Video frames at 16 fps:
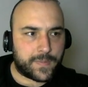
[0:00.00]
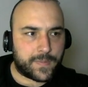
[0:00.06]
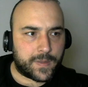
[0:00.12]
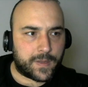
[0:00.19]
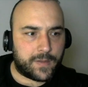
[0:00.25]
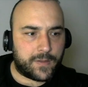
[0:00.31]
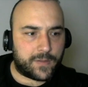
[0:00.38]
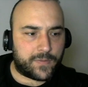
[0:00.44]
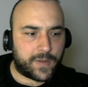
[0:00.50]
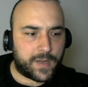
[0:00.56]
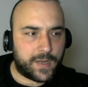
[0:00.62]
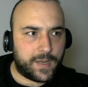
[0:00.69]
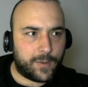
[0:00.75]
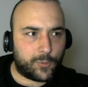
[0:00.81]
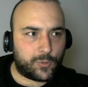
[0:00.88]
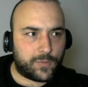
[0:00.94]
Evet
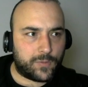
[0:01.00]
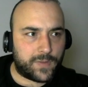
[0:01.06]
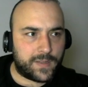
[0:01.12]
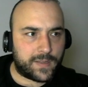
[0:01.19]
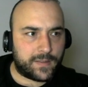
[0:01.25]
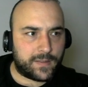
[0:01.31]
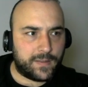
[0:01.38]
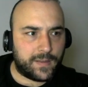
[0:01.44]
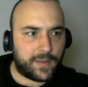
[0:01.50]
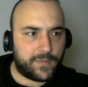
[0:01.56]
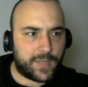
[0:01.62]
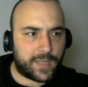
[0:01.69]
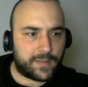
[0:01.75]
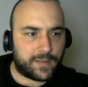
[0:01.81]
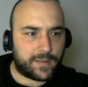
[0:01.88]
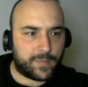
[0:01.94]
fareyle otofight attı. Level
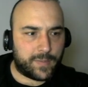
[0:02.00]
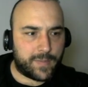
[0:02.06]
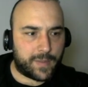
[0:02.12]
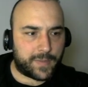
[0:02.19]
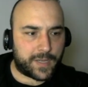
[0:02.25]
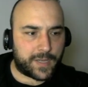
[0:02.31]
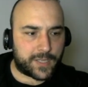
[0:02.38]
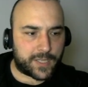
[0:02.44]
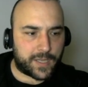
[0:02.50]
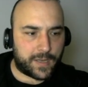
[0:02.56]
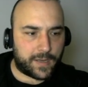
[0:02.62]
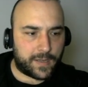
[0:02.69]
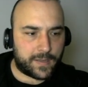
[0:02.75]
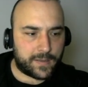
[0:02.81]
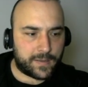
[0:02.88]
atladı bilmem kaç kere.